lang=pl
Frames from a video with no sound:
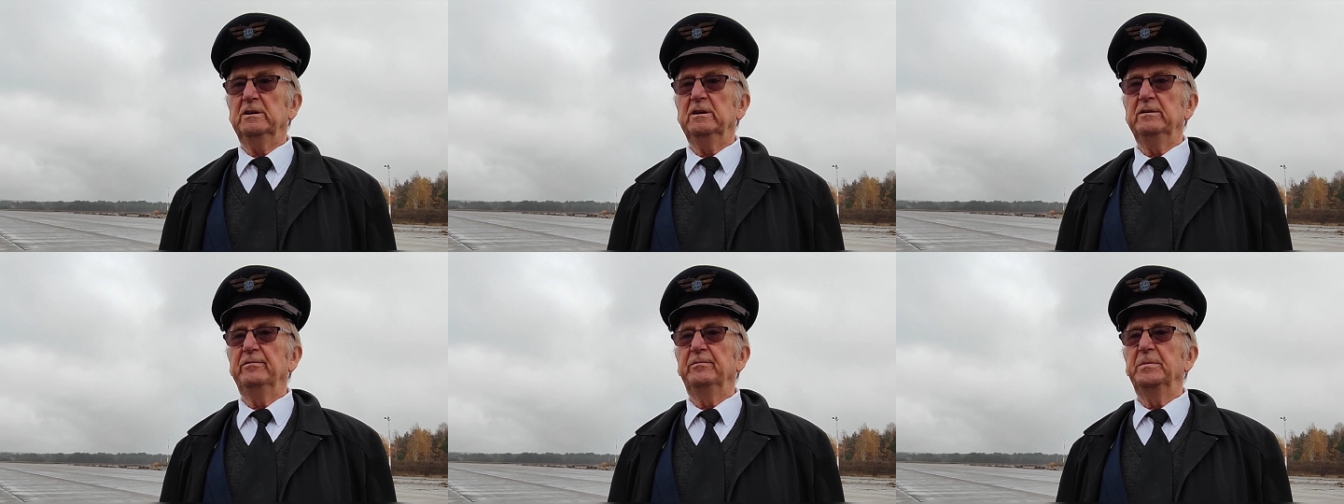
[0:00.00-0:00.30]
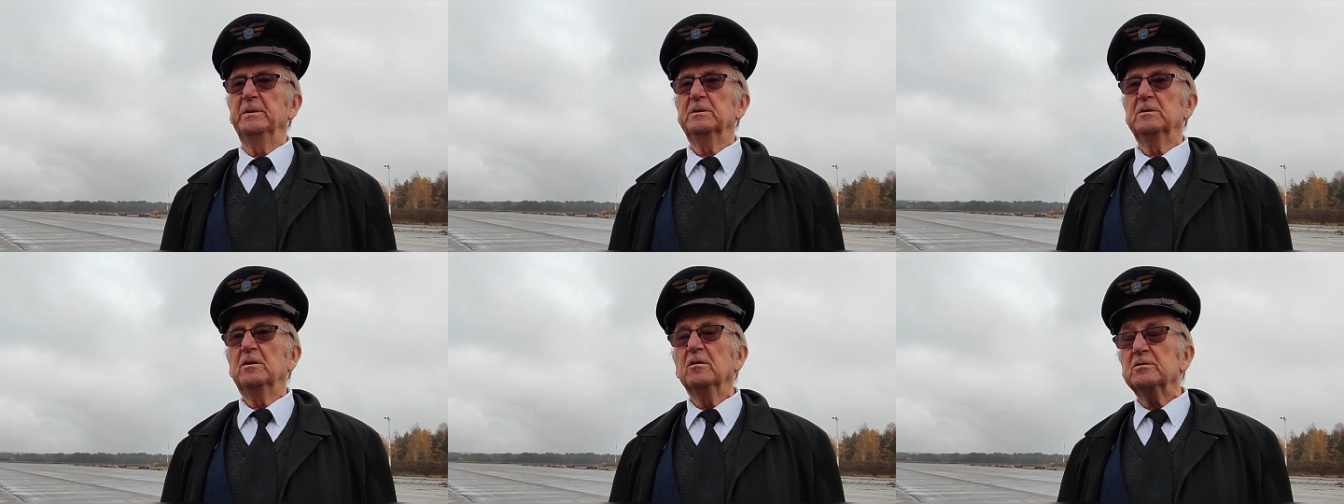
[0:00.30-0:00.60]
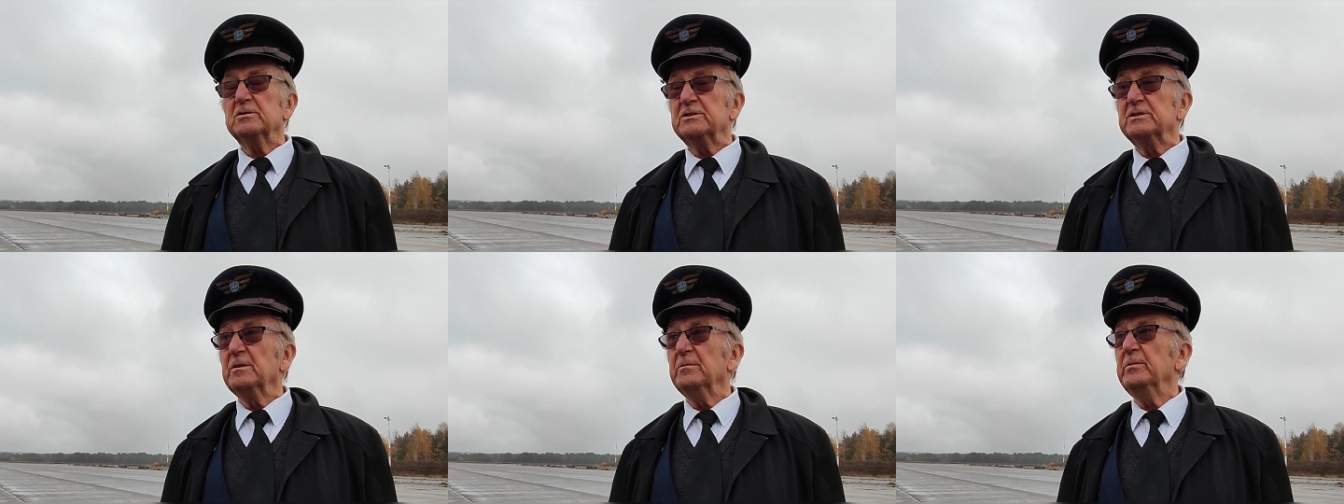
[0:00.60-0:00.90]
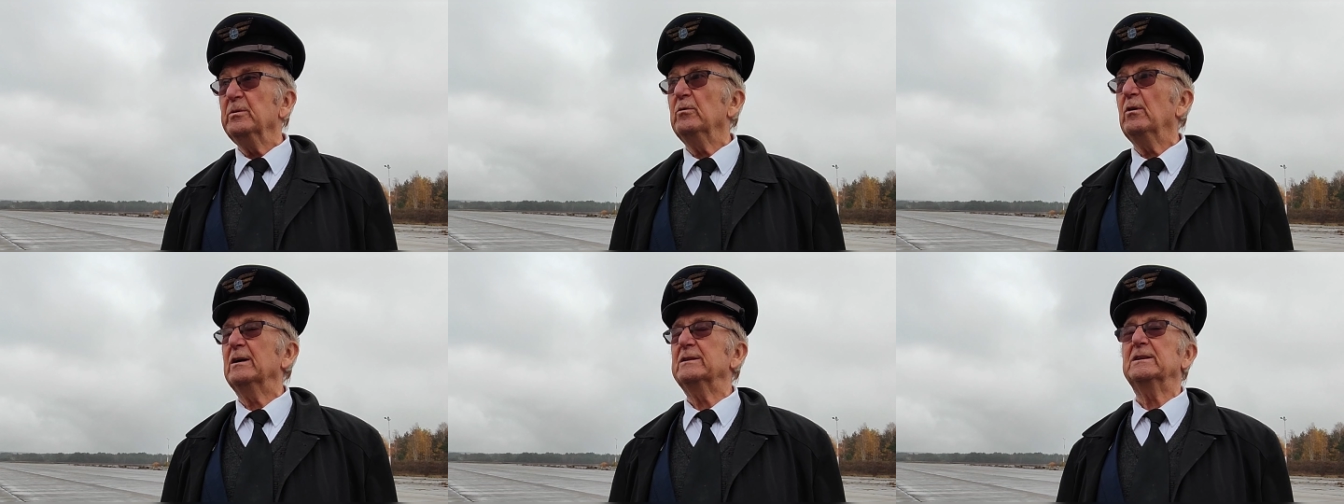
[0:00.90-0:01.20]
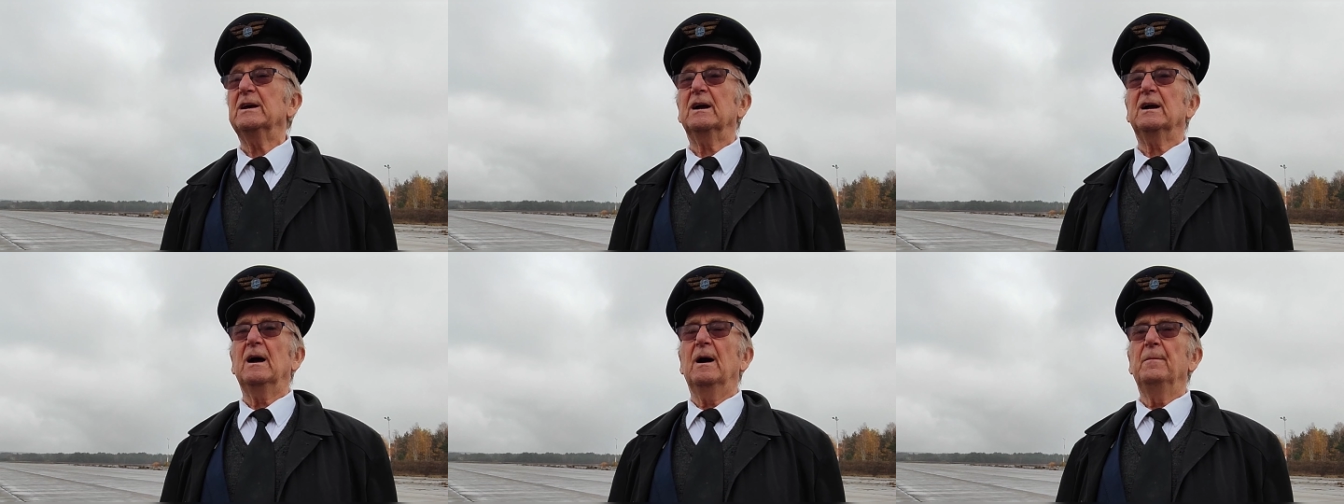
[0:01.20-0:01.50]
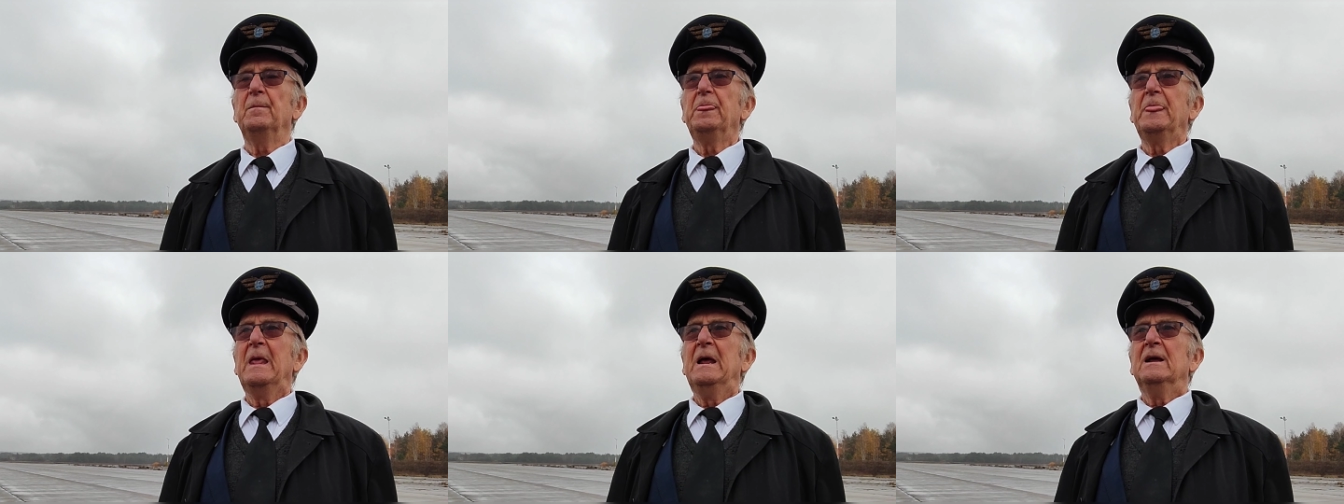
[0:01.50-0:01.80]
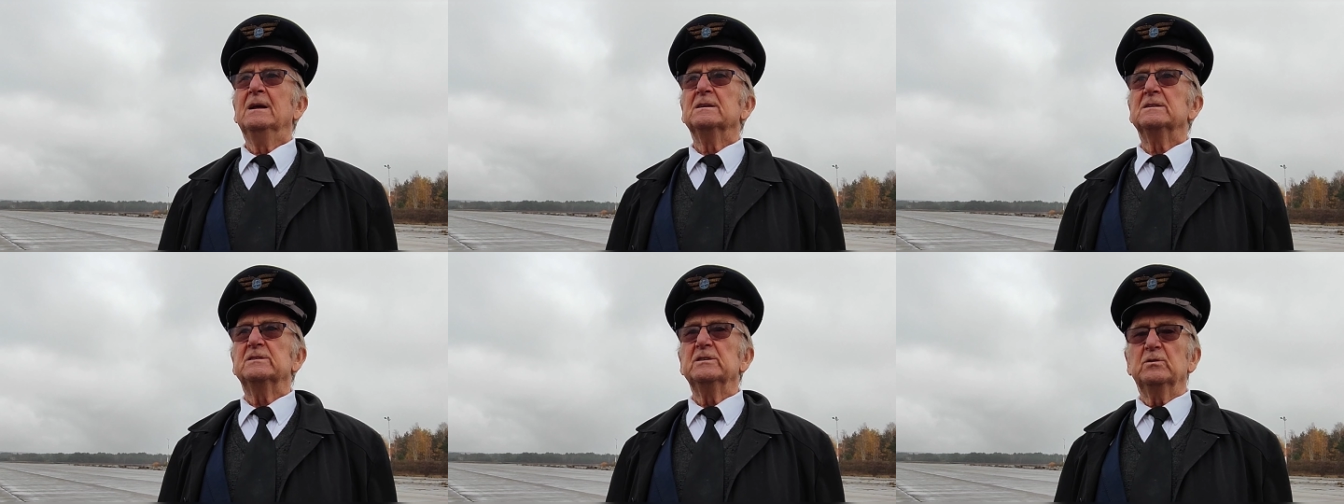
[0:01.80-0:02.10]
I w Bydgoszczy była taka
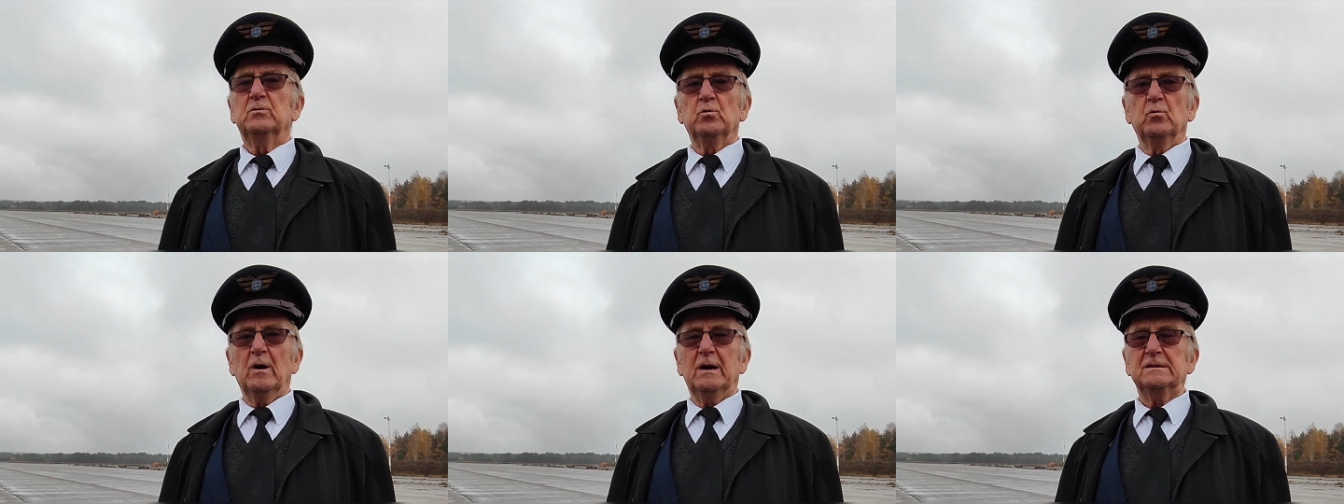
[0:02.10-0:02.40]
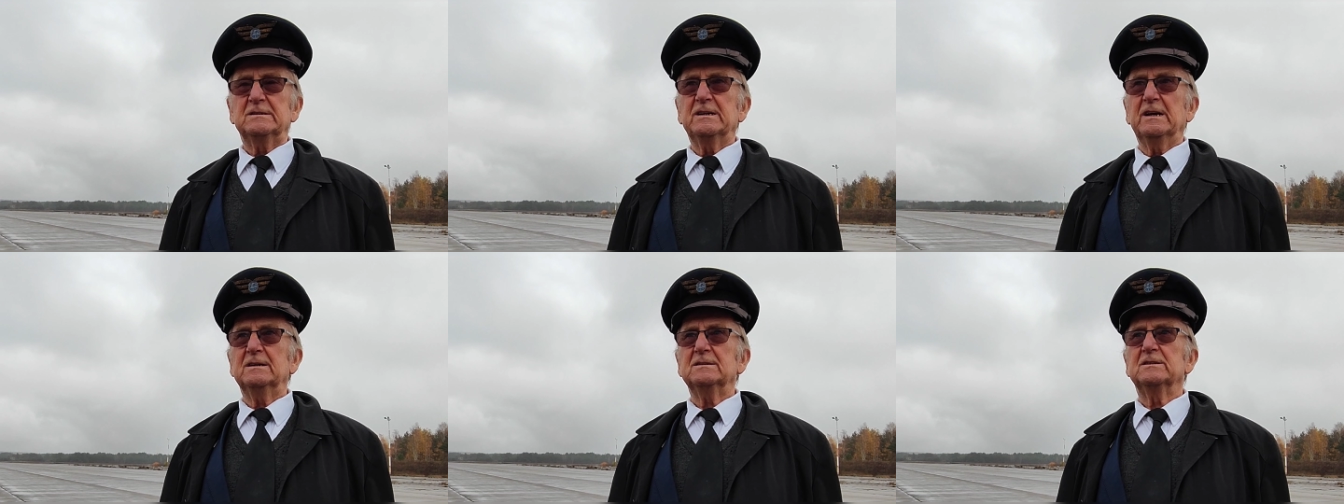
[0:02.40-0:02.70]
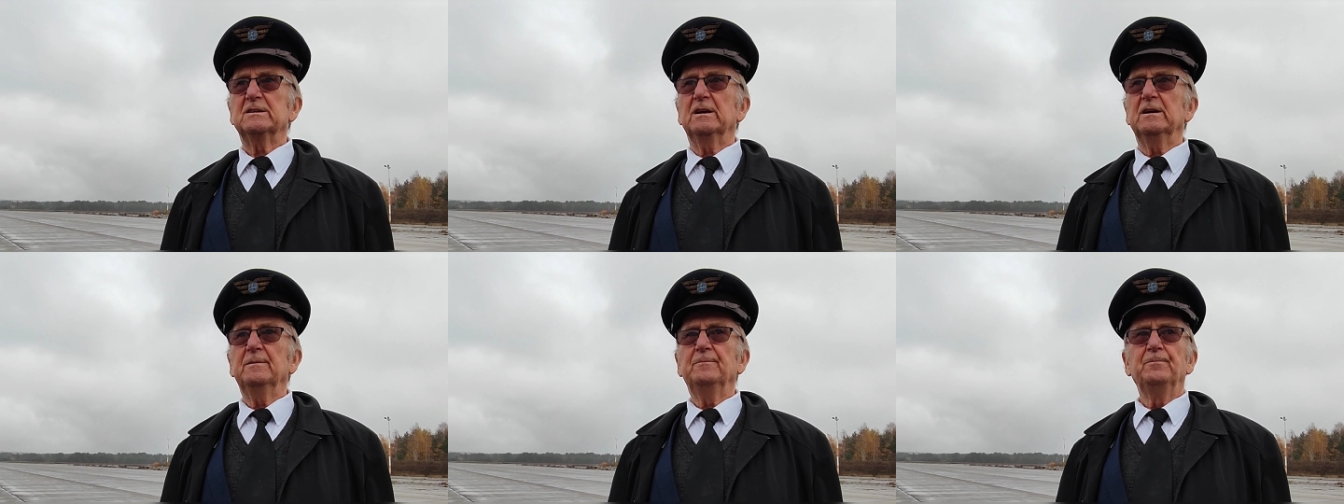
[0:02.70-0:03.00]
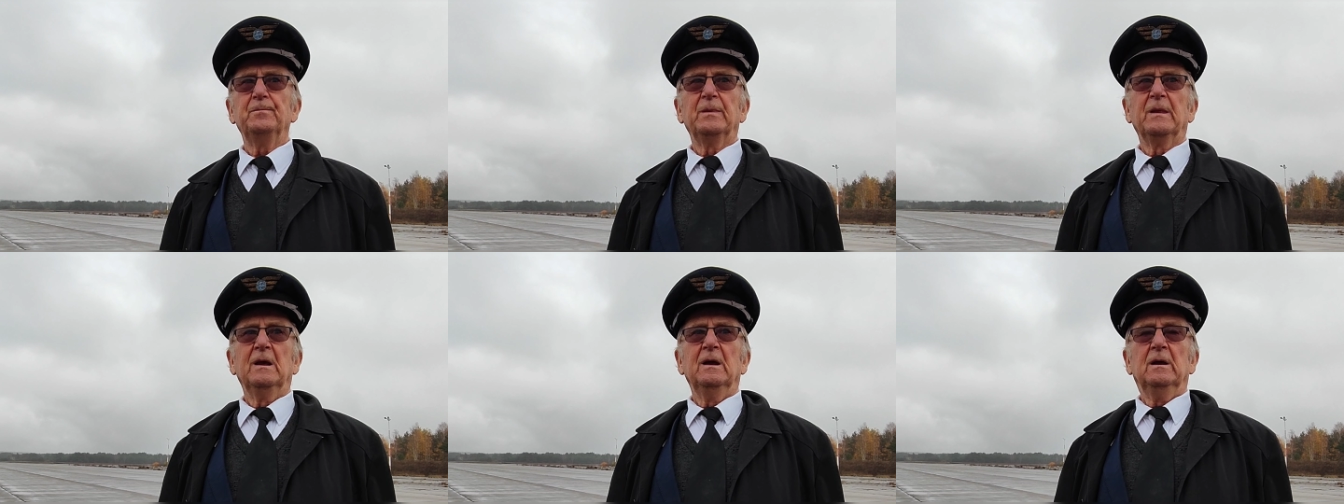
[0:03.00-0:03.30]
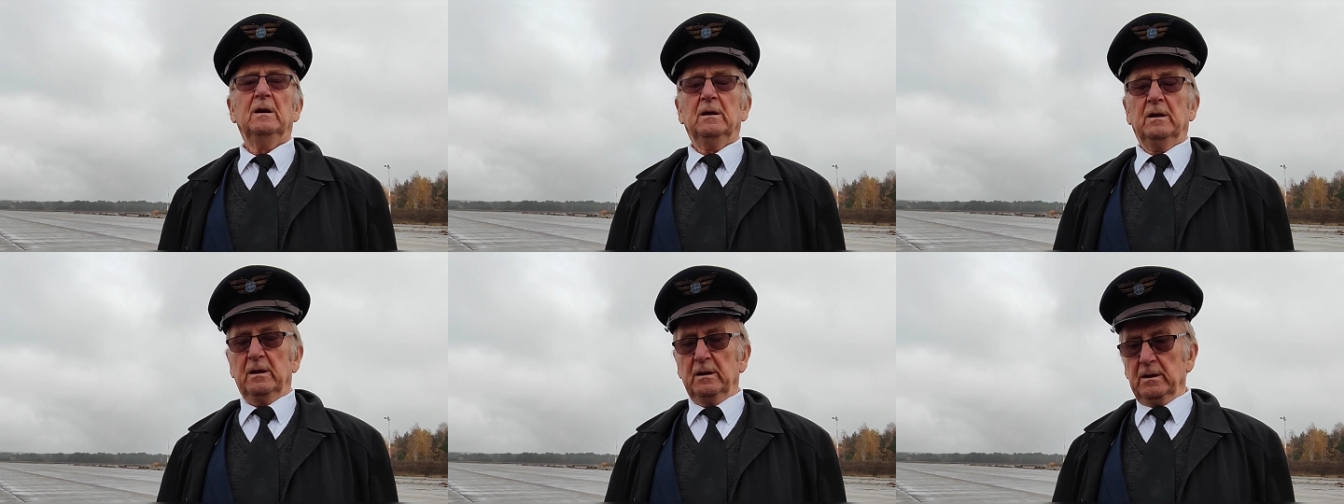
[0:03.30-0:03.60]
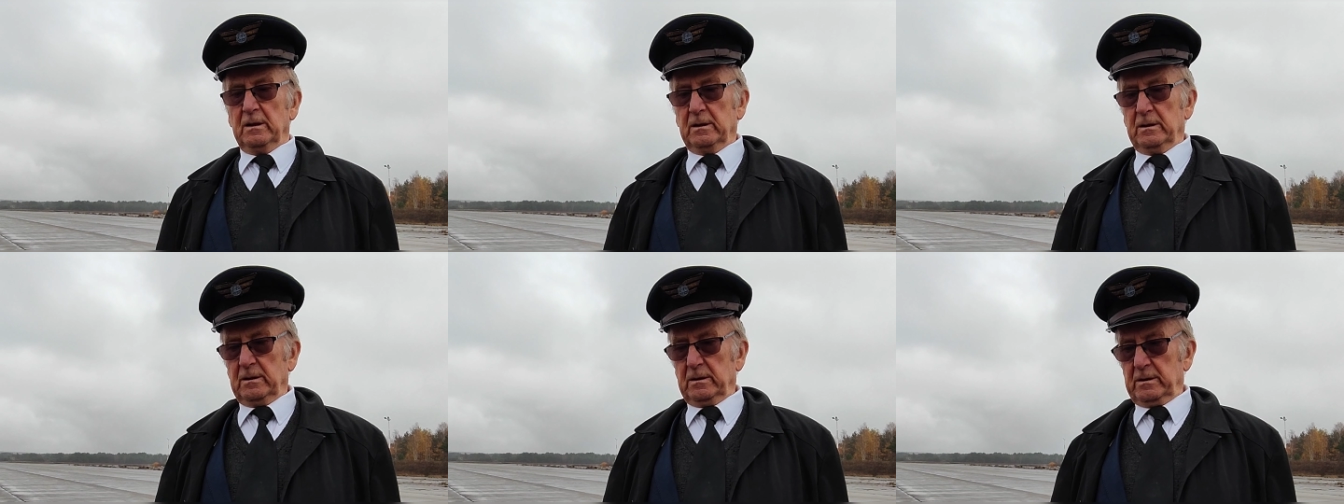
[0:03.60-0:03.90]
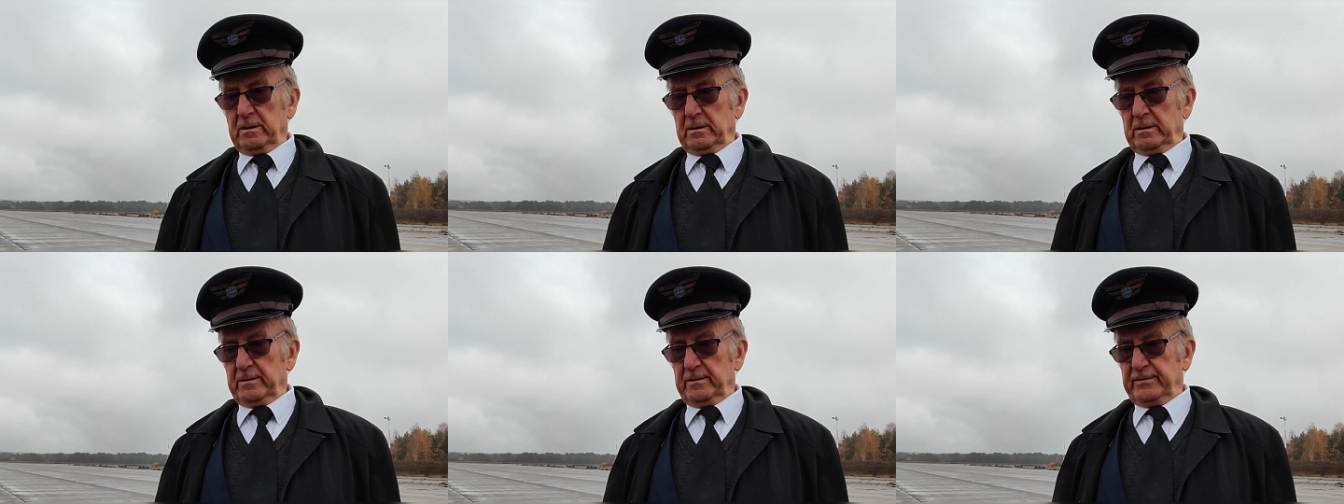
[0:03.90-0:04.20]
sytuacja, że
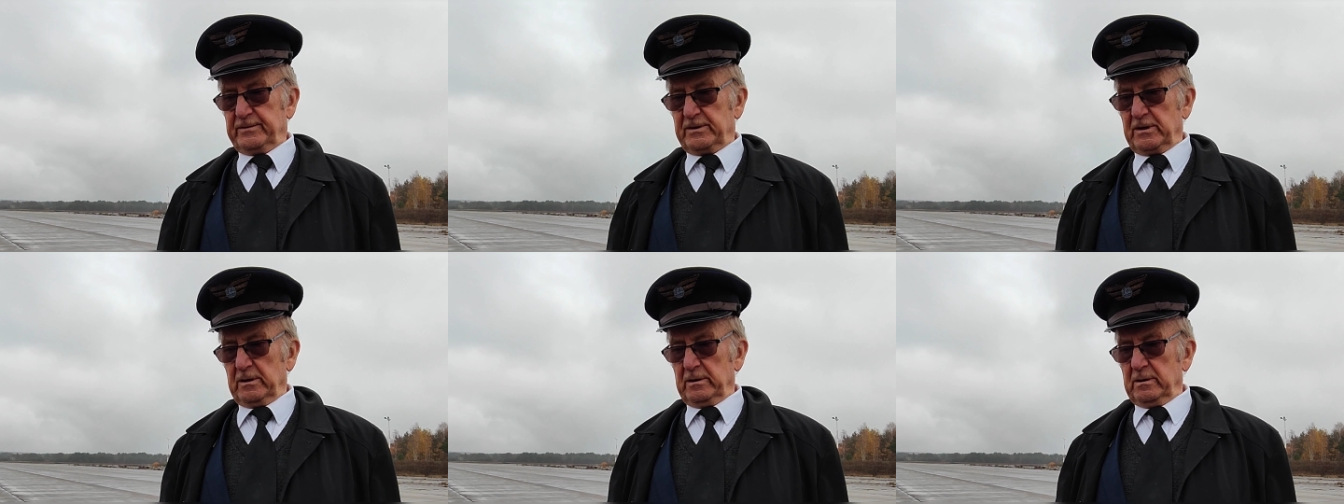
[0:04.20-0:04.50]
y,